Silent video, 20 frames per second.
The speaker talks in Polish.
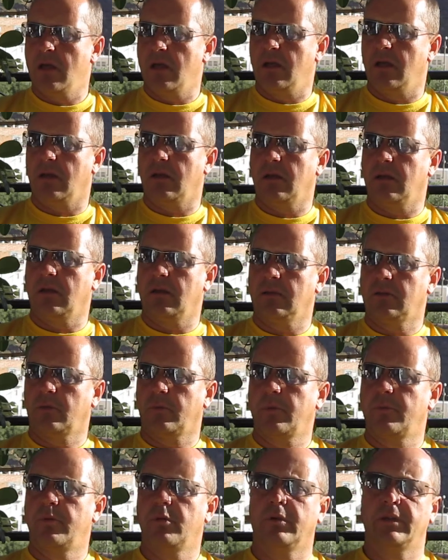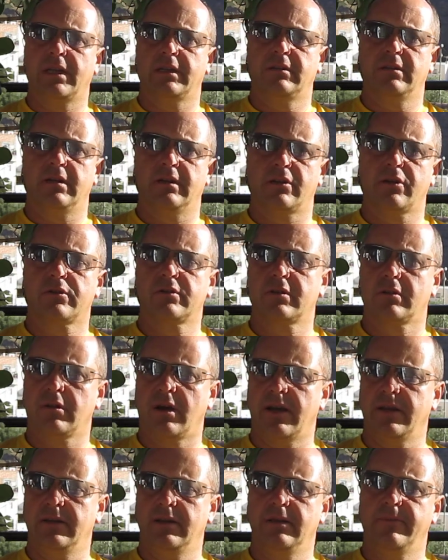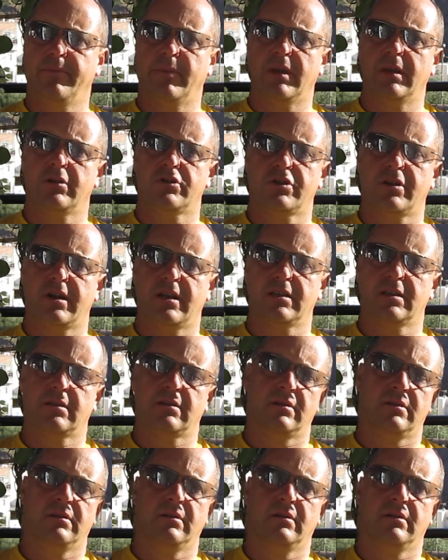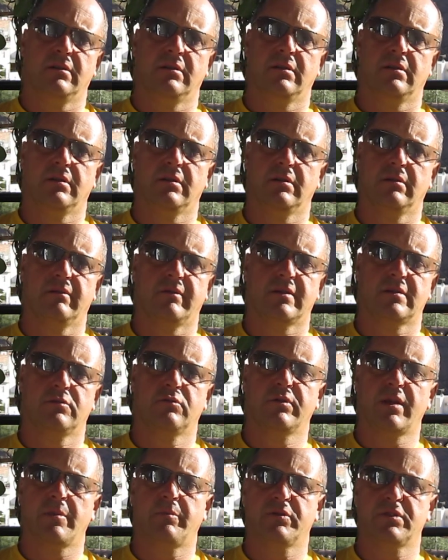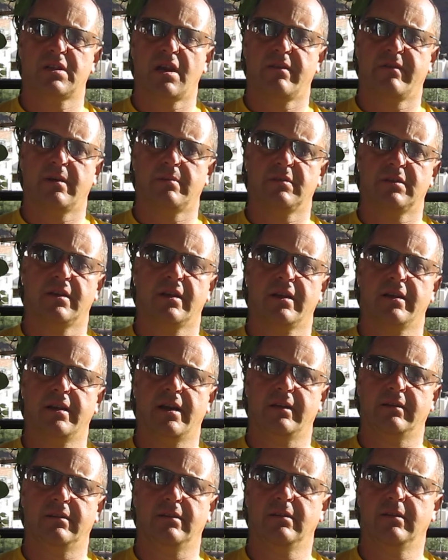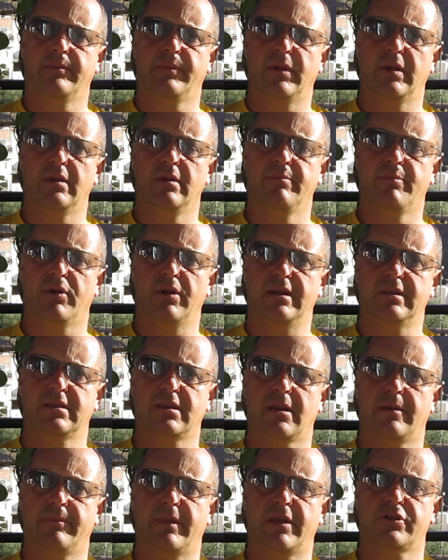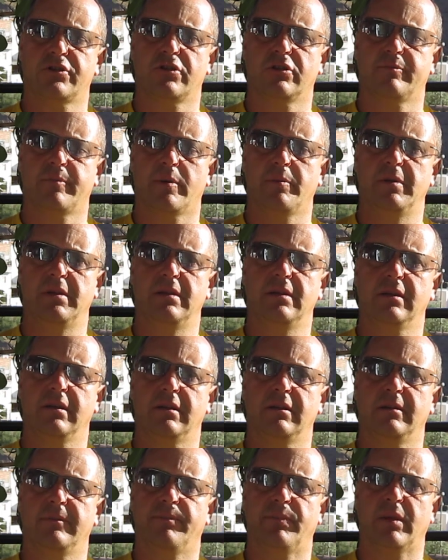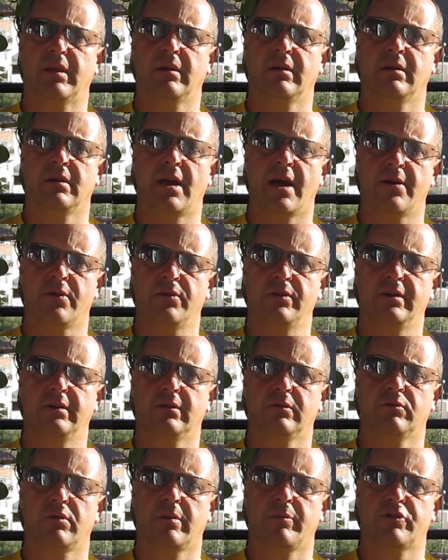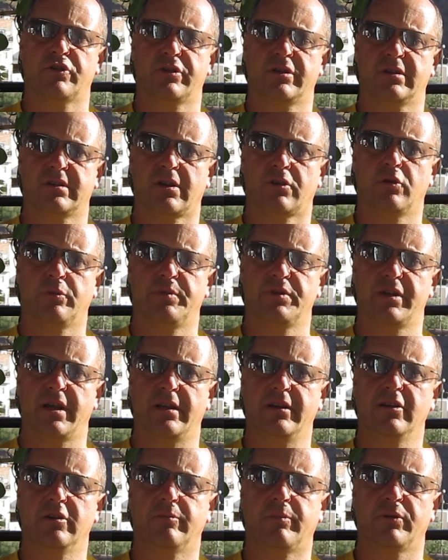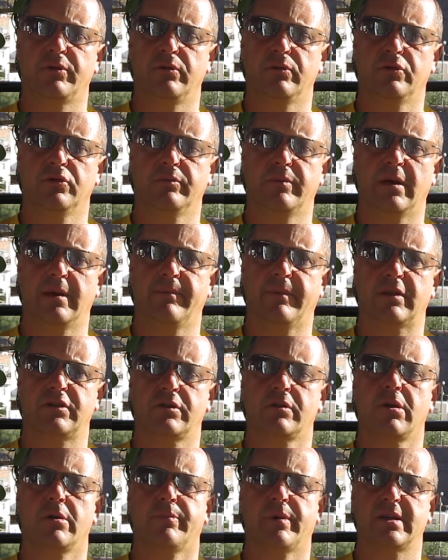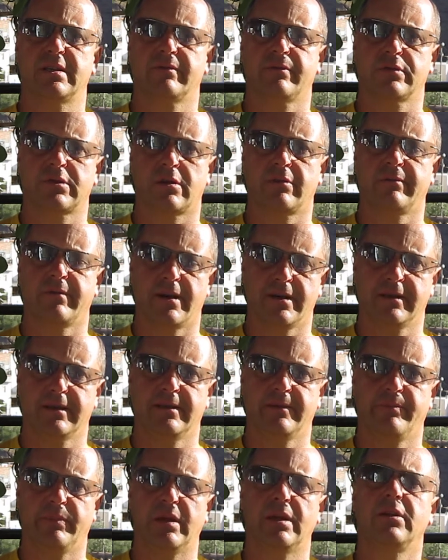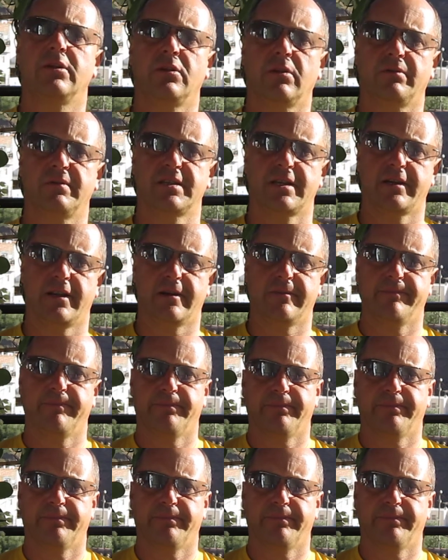E, to by było na tyle, drodzy kochani. Jeszcze raz Was tutaj pozdrawiam z Grenady i polecam nasze odpromienniki e, Aronit, które możecie zakupić na linku pod YouTube. Dziękuję Państwu za uwagę i do widzenia.